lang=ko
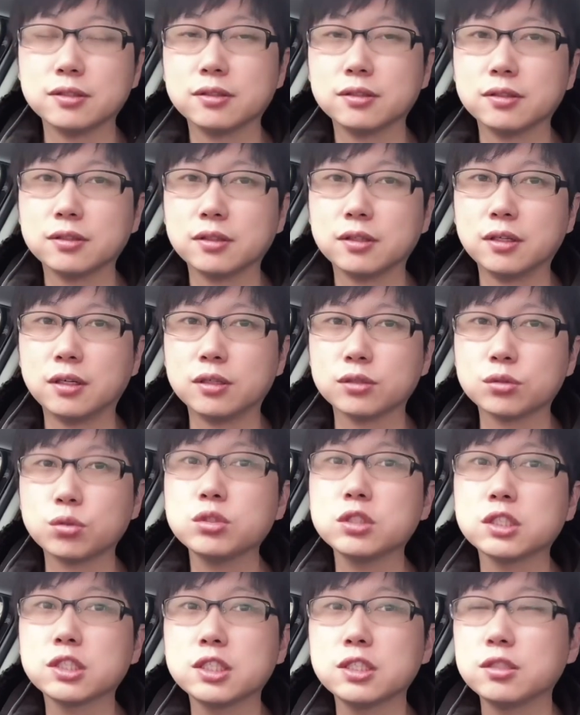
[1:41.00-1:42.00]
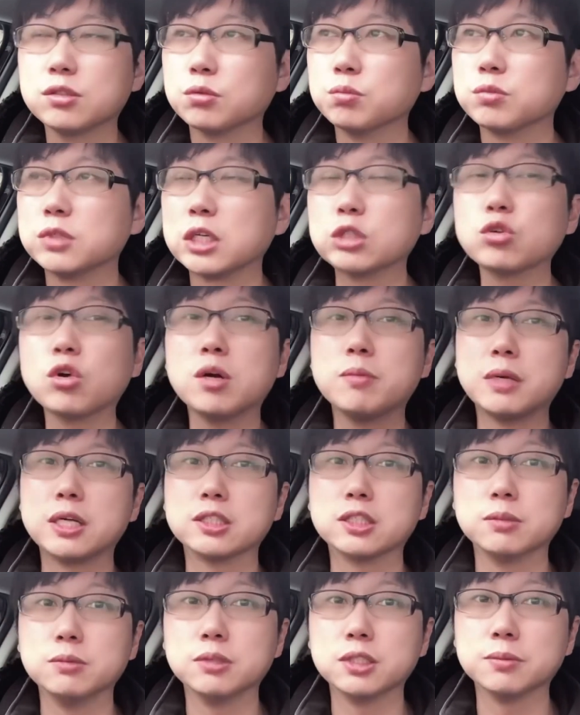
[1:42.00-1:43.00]
어, 솔직히 좀 죄송한
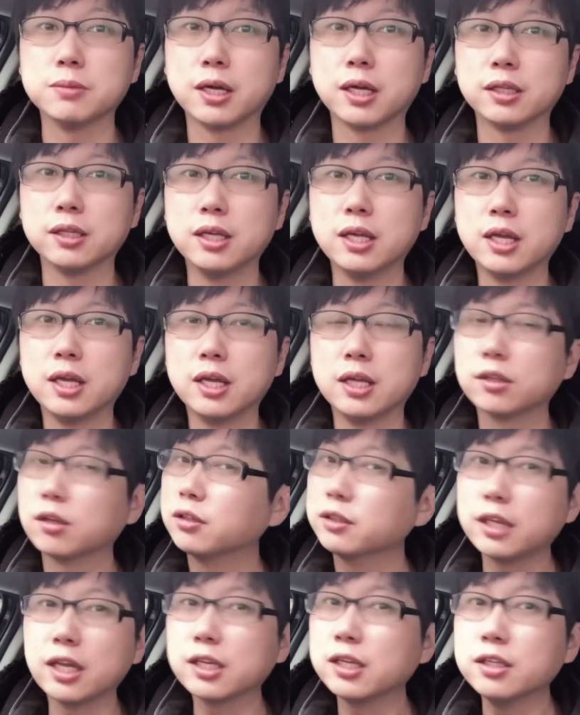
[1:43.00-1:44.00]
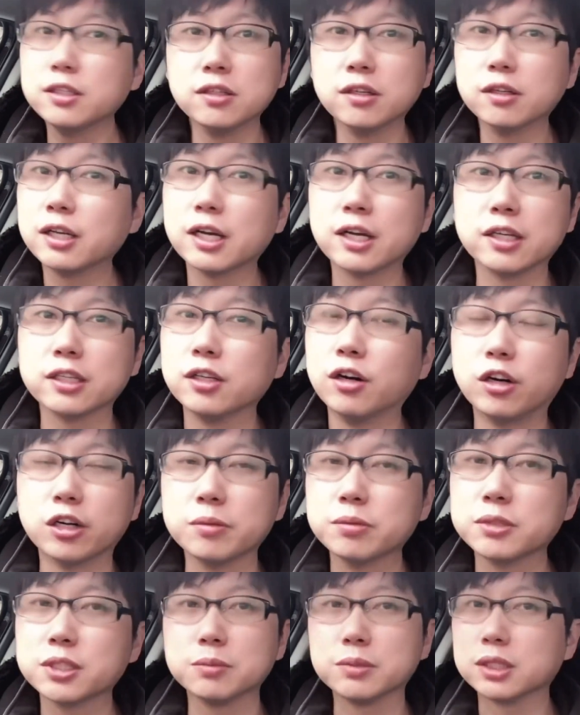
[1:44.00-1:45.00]
말씀이지만 턴테킹 이어나가기
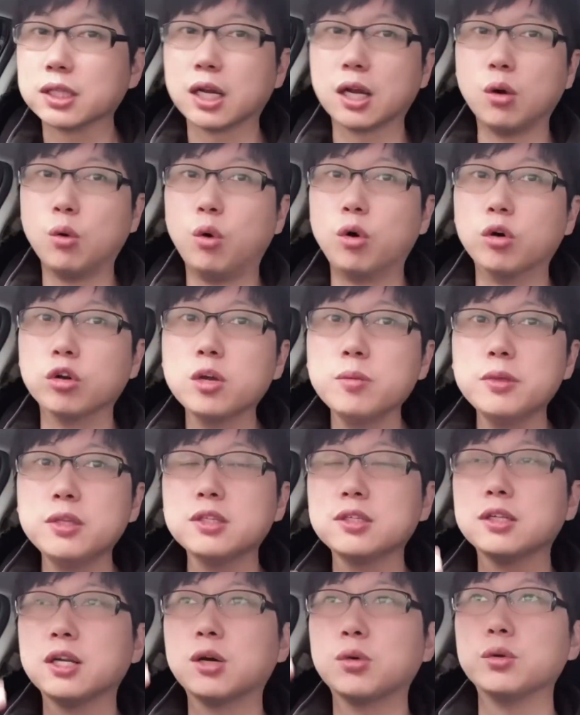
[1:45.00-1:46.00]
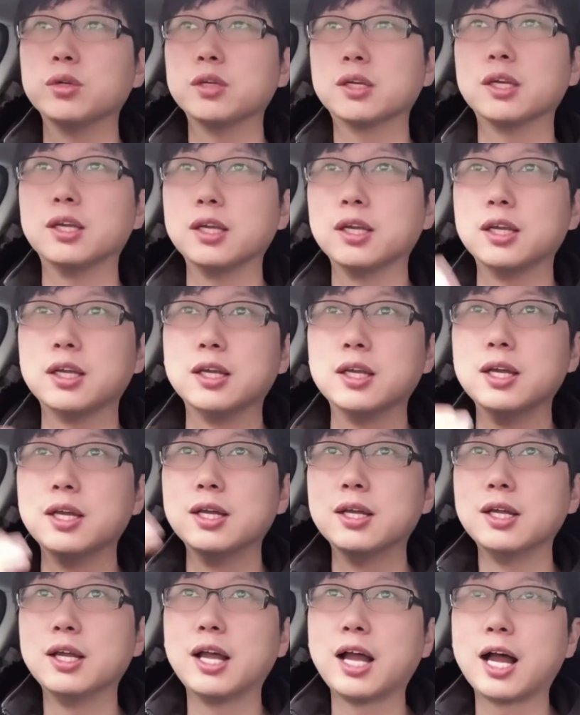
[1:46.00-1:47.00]
어렵습니다. 원어민들하고 이렇게
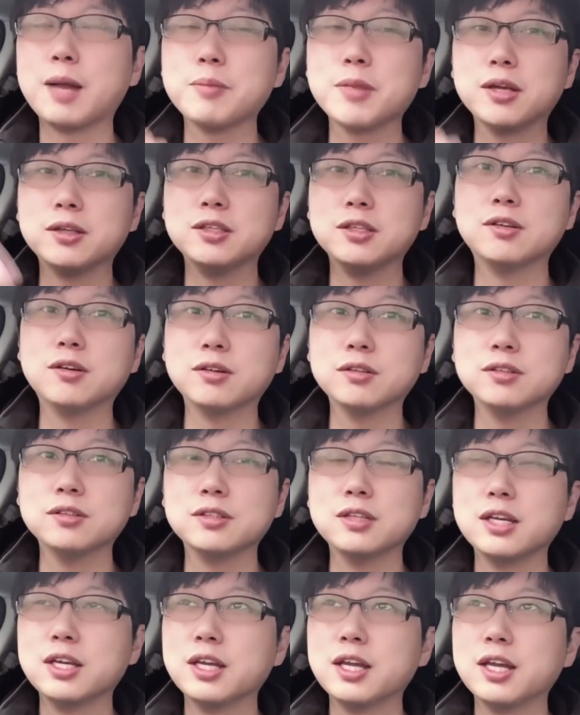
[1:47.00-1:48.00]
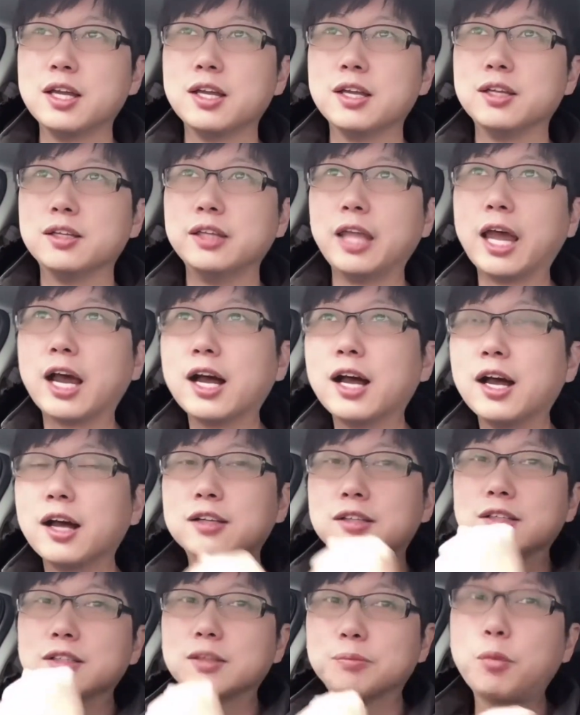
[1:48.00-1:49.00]
하면 이거는 내가
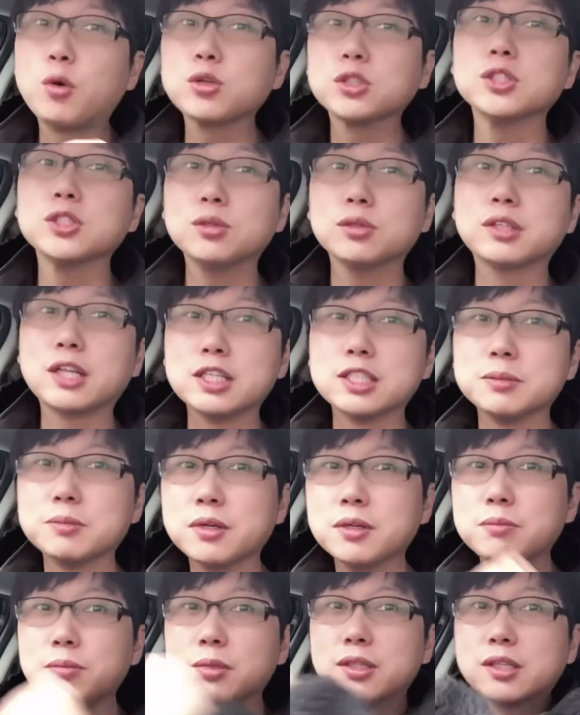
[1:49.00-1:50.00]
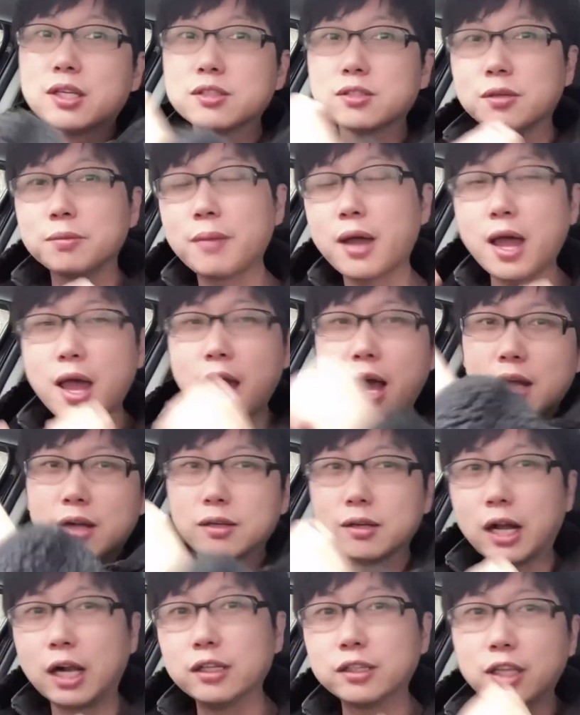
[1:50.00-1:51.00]
그 복싱으로 따지면 밑에서 막
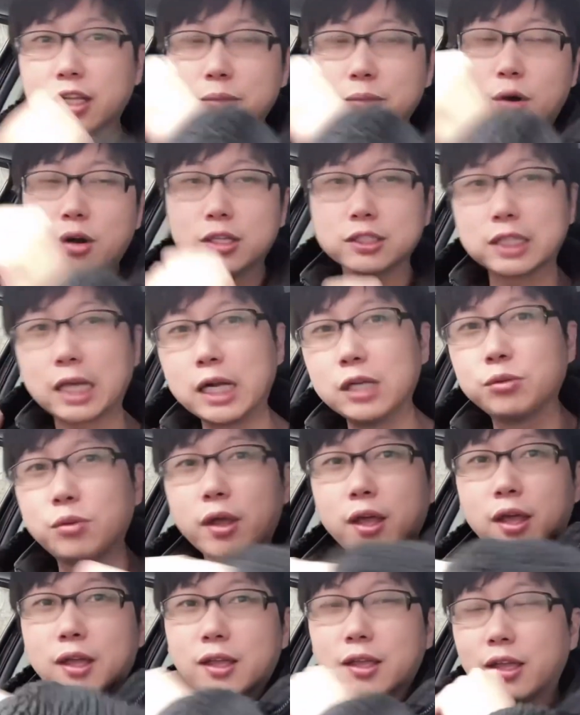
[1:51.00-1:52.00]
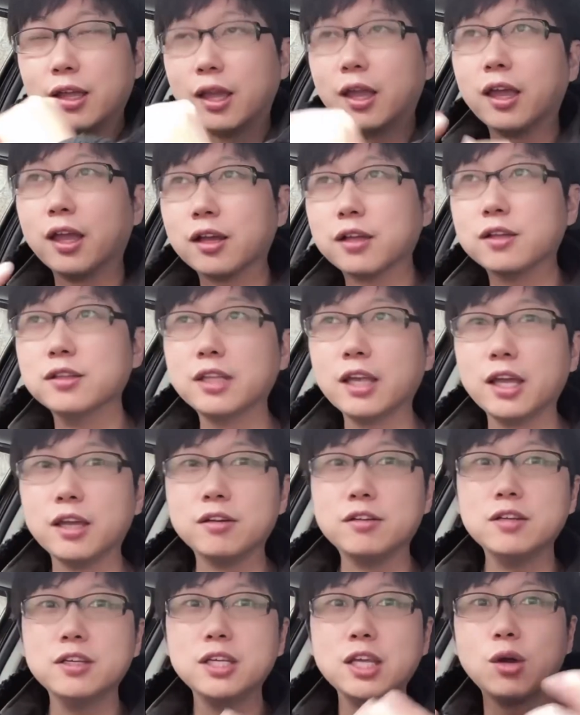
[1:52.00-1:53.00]
할 때는 뭔가 잘 돼. 예. 근데
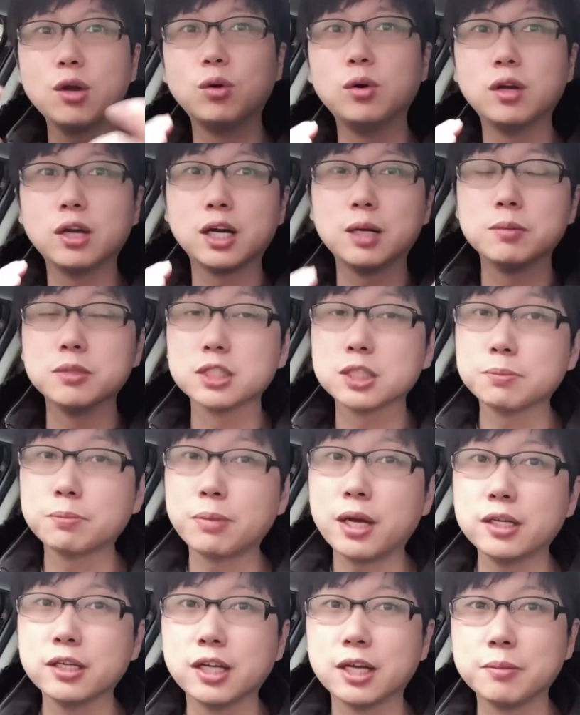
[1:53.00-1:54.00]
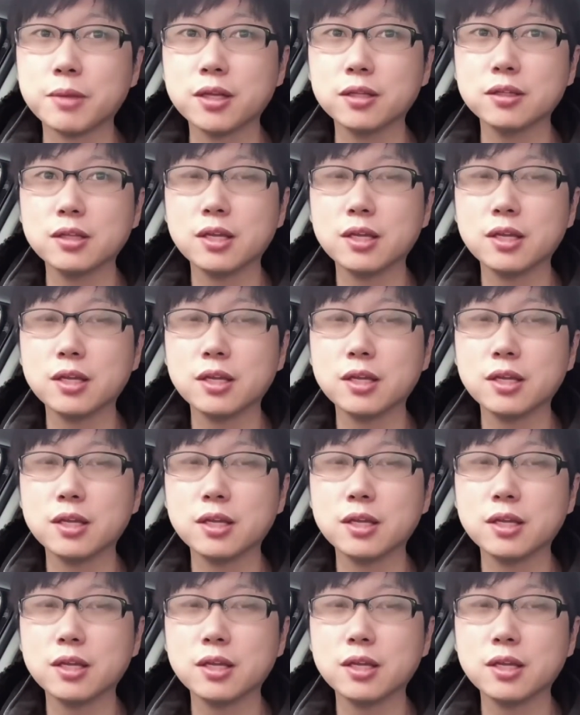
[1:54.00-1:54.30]
링에 올라가면 스파링하면